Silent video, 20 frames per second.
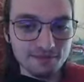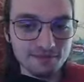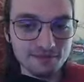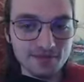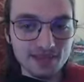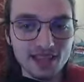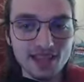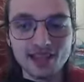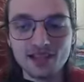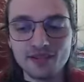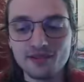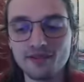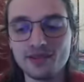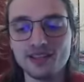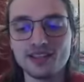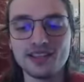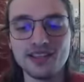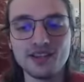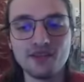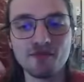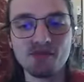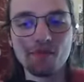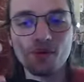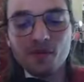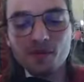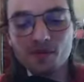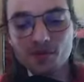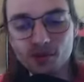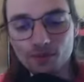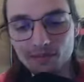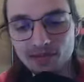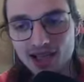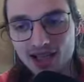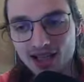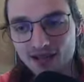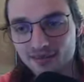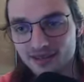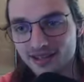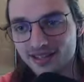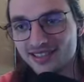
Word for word: e quindi è un po' un problema